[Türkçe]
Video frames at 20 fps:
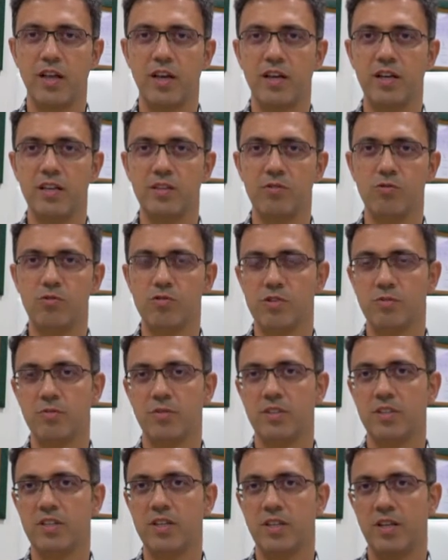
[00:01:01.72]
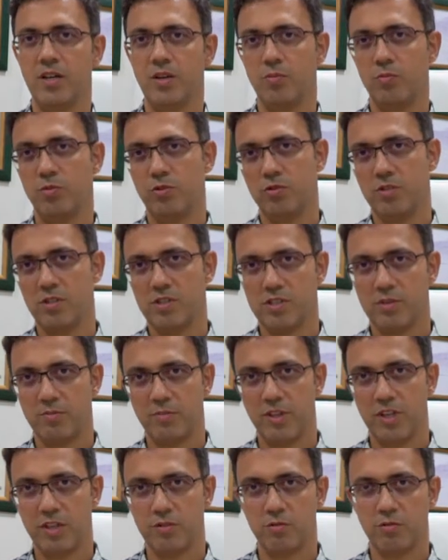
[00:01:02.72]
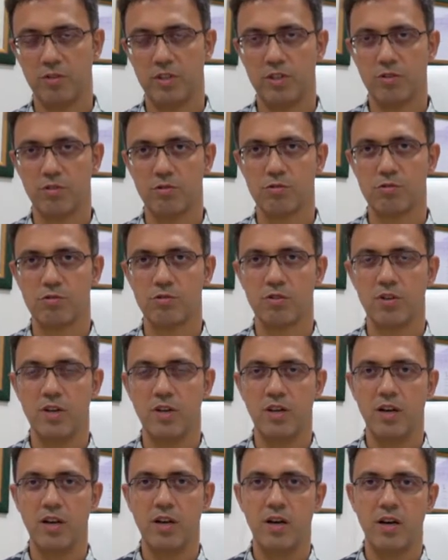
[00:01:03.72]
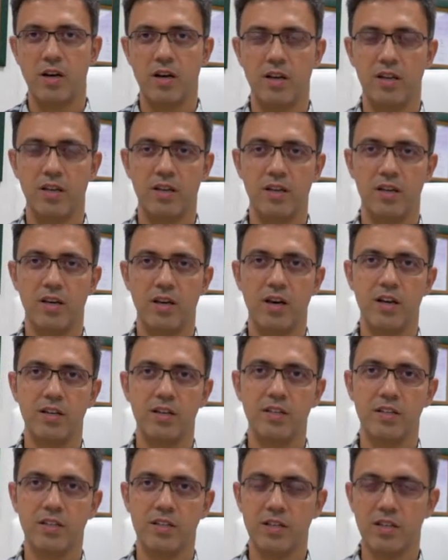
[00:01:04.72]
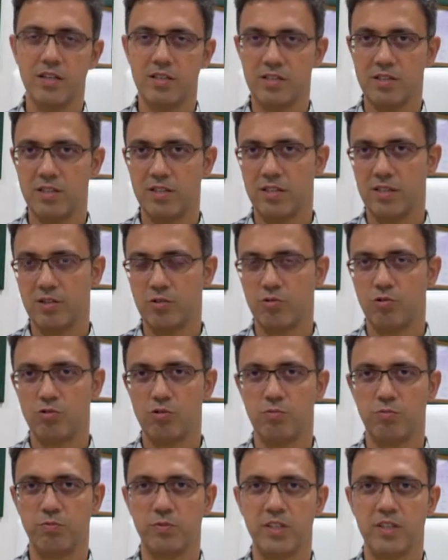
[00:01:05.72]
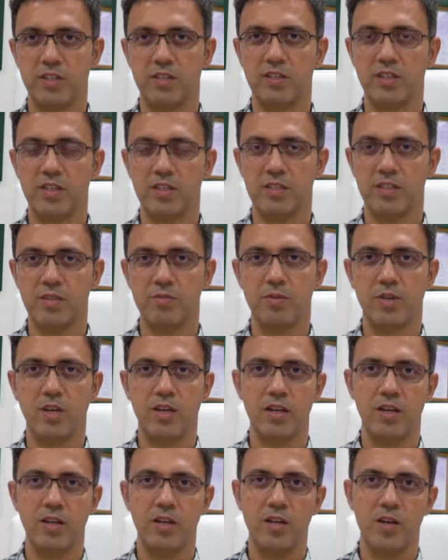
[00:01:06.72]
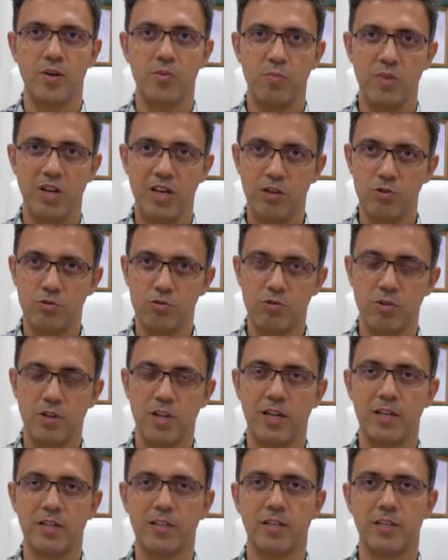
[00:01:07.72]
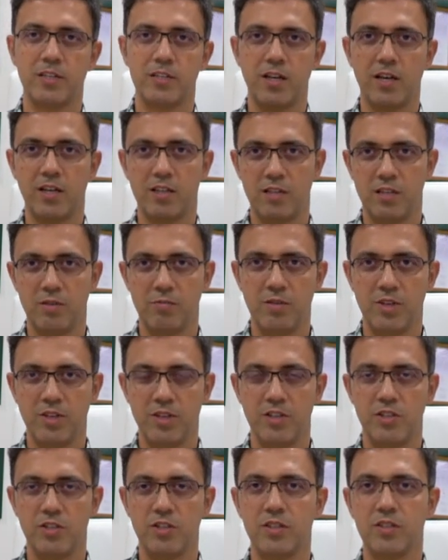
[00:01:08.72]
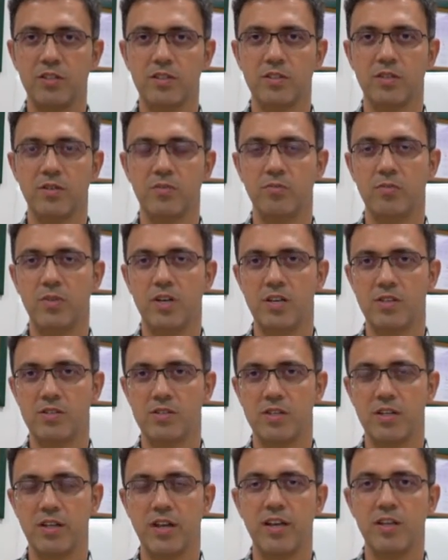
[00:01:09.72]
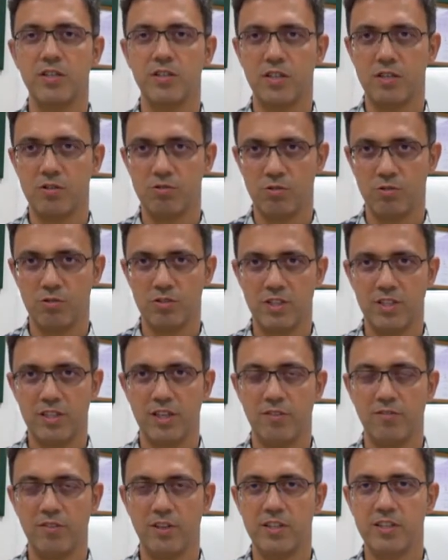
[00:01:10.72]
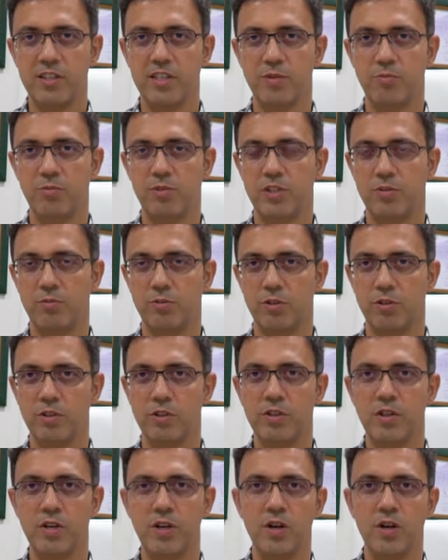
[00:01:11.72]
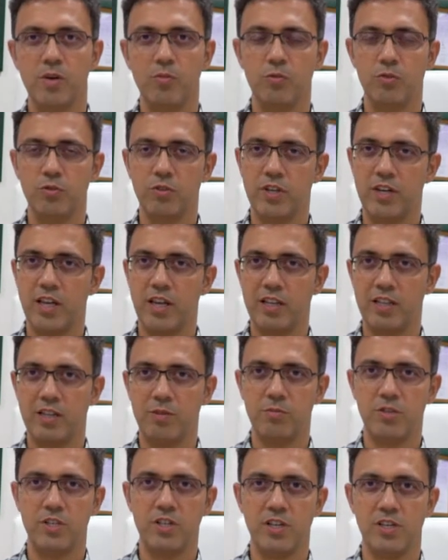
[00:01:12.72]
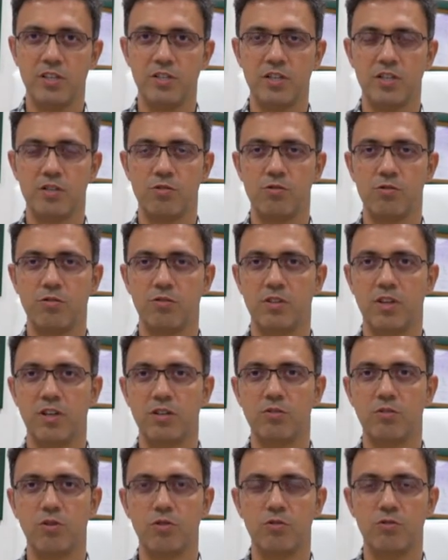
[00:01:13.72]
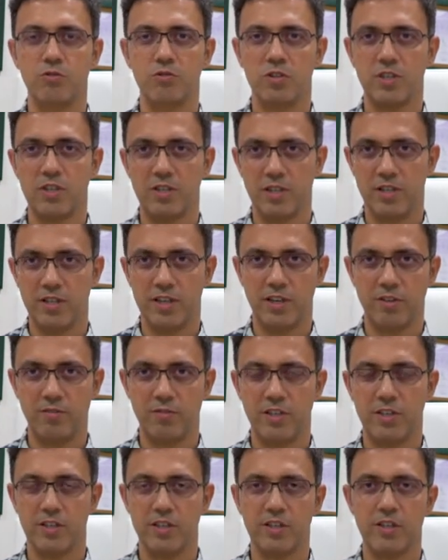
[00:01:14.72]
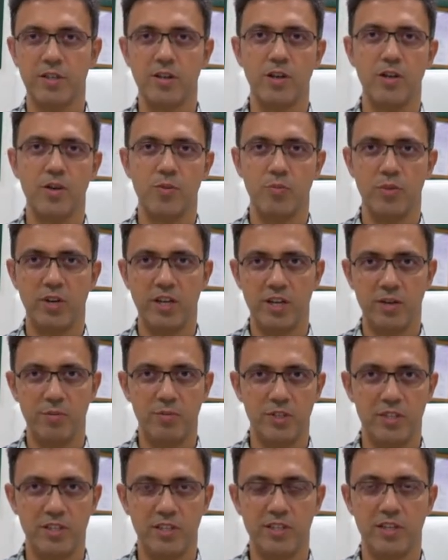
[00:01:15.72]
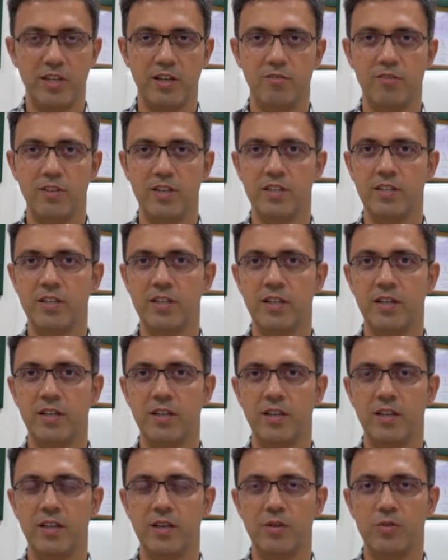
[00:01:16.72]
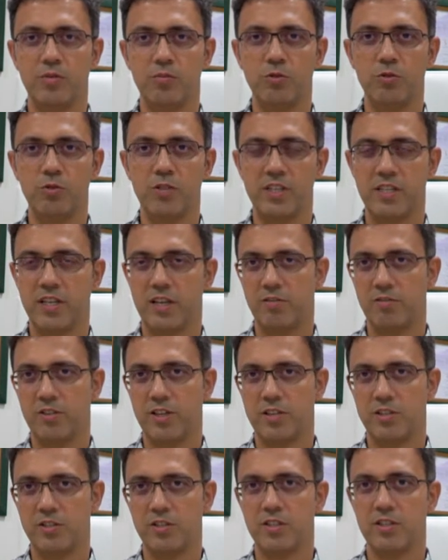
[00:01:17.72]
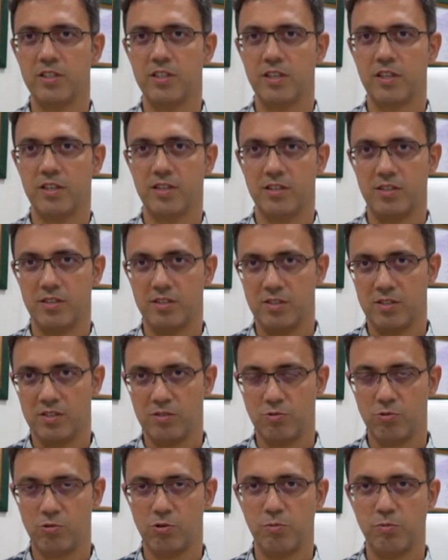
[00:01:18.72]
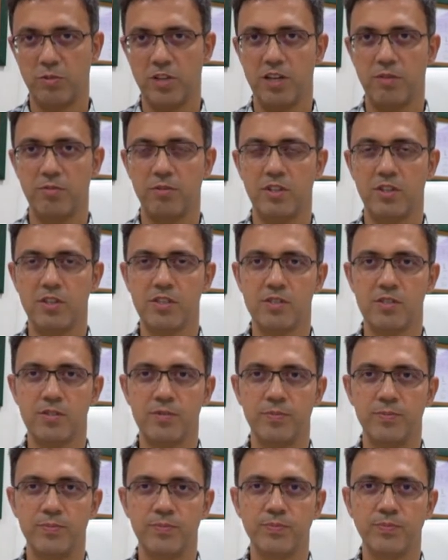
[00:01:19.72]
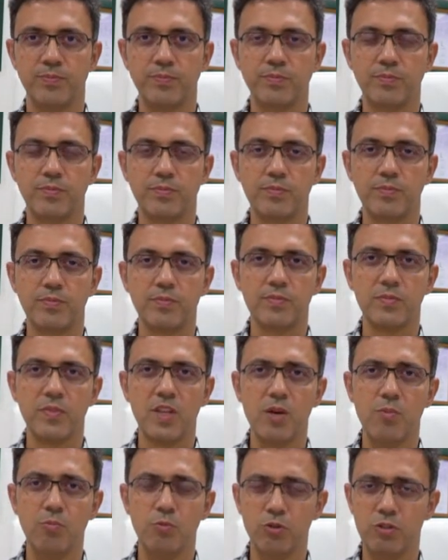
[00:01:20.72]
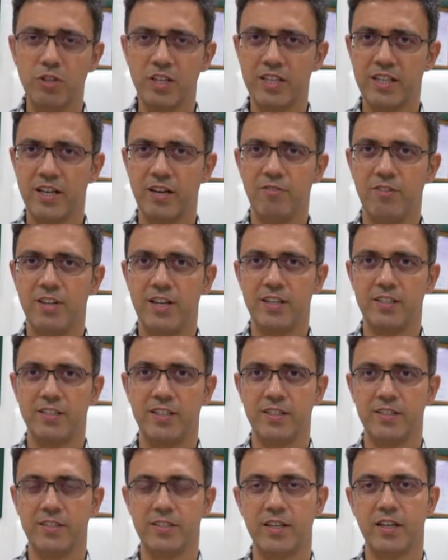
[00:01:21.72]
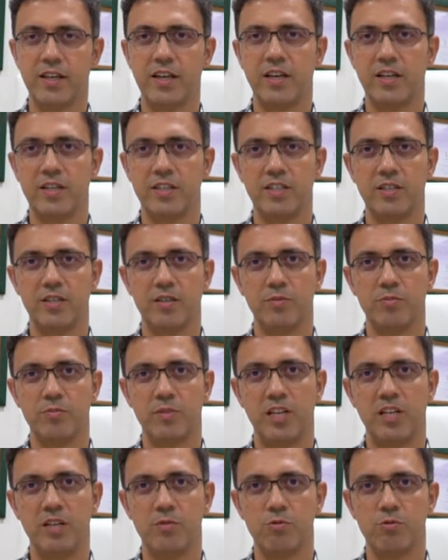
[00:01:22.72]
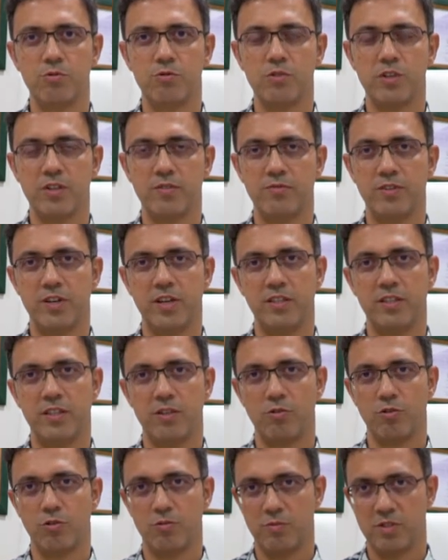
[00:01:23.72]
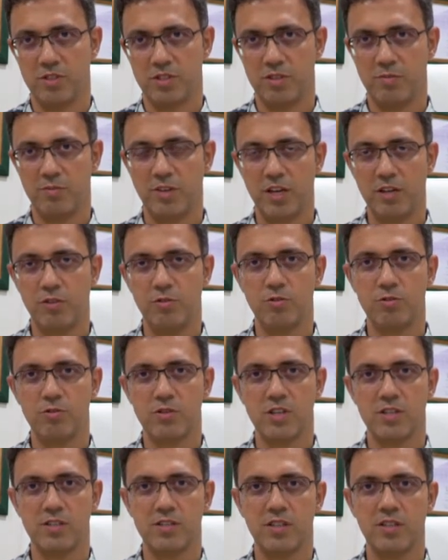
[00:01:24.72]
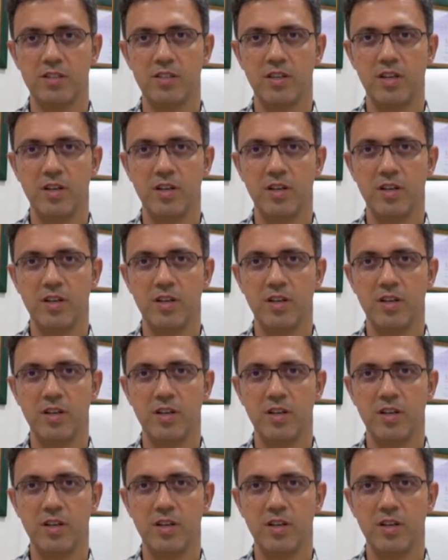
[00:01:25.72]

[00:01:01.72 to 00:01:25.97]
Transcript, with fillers: eğer o zaman da protez ameliyatı öneriyoruz. E, aradaki hastalık gruplarında tabii ki belli sürelerle rahatlama için bazı enjeksiyon tedavileri de yapılabiliyor. Bunlar eklem içi enjeksiyonlar, kök hücre tedavileri, PRP tedavileri de bu tedaviler içinde gruplayabiliriz. Bu tedavilerden eğer ki belli bir süre fayda görmesini bekliyoruz hastanın.